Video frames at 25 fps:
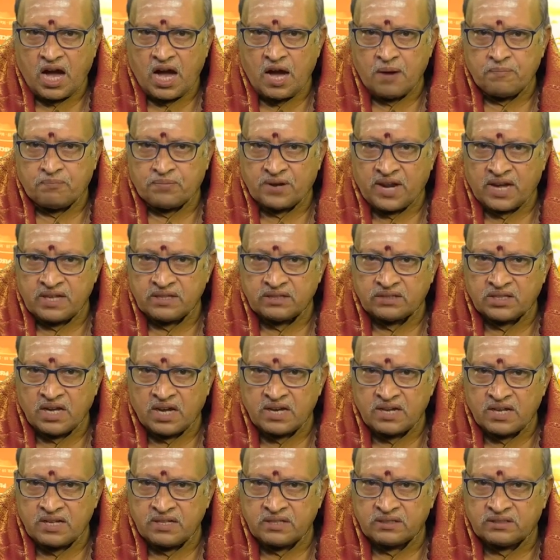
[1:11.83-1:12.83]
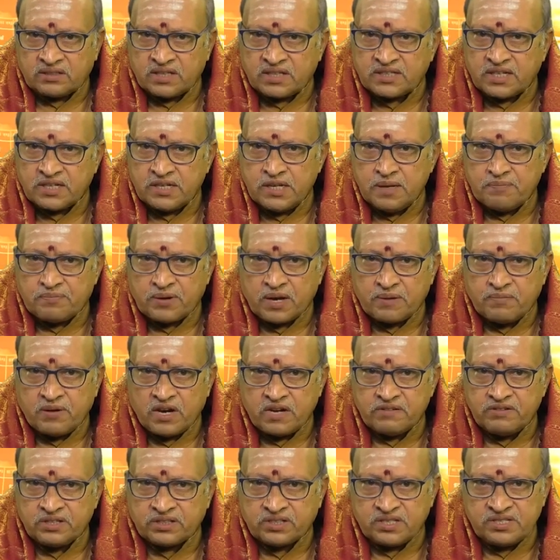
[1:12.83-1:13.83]
ఆ ప్రాంతాన్నంతటినీ
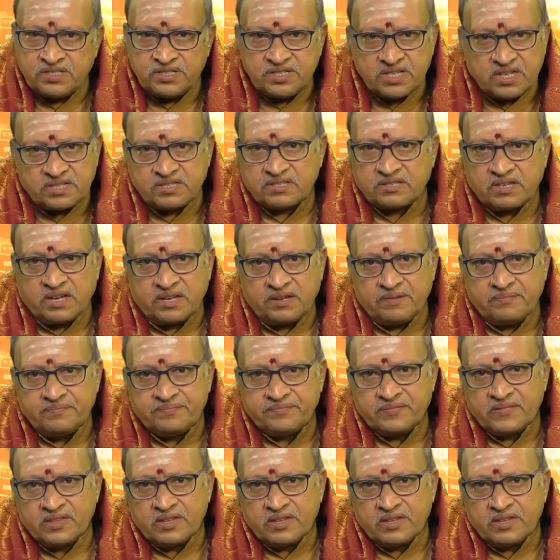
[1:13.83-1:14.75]
ప్రభావితం చేస్తాయి